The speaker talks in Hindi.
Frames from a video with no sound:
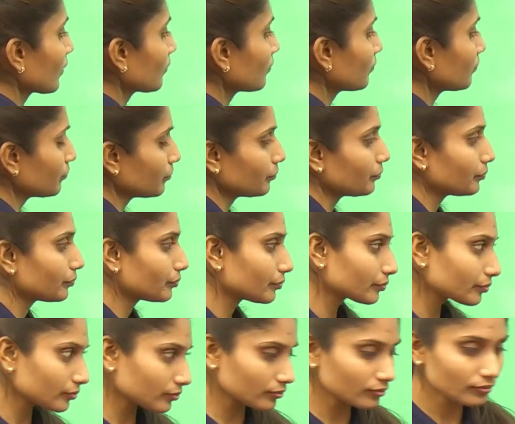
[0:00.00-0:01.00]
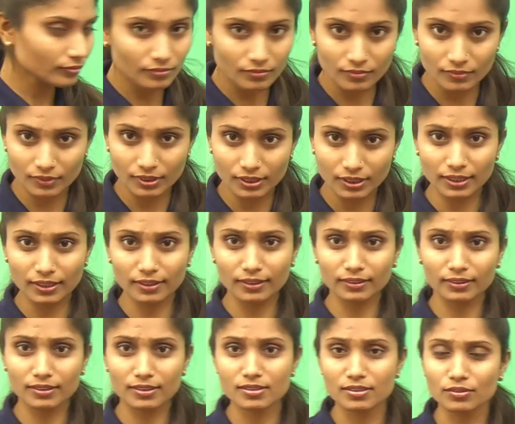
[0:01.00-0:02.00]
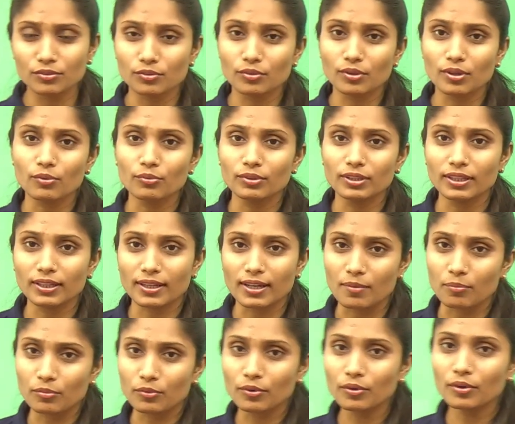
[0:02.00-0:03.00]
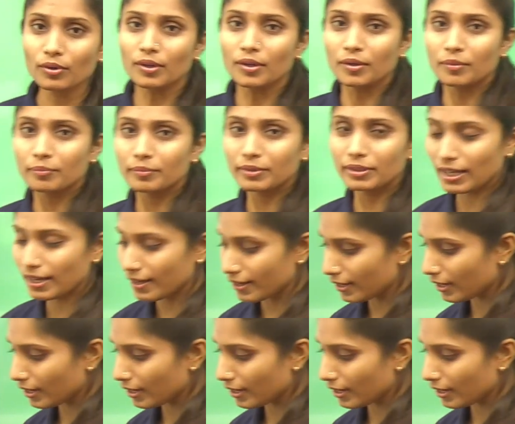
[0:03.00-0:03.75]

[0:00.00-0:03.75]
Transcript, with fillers: हम्म इकतीस नदियों का उल्लेख आपको मिला है